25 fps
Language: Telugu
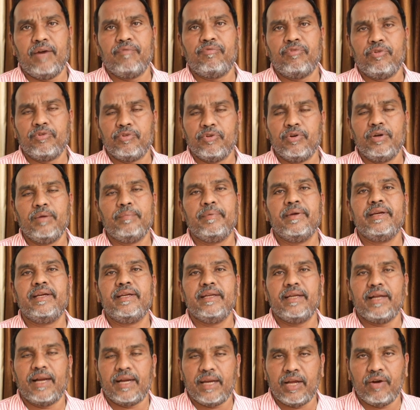ఆ ఫోటోలు
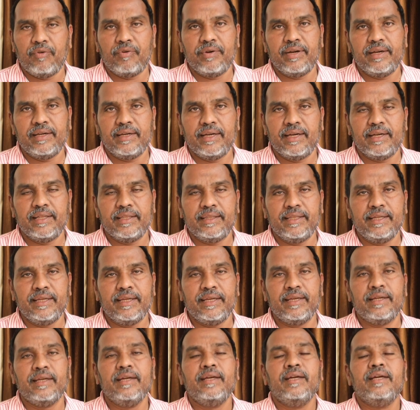పెట్టి అడావుడు ఏంటనేది
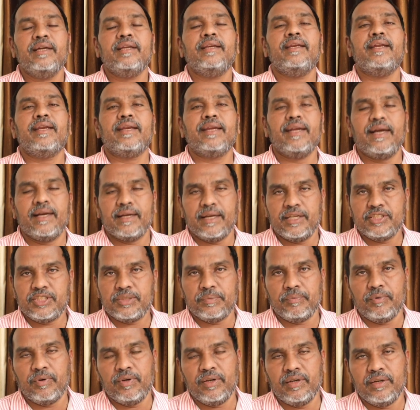నిన్న
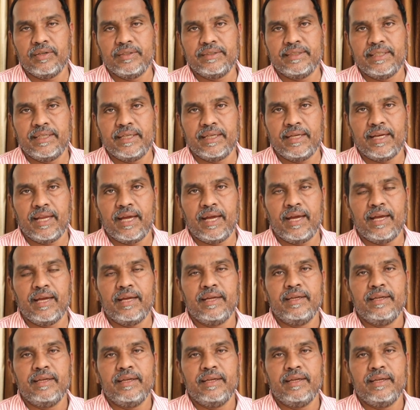గచ్చిబౌలిలో జరిగిన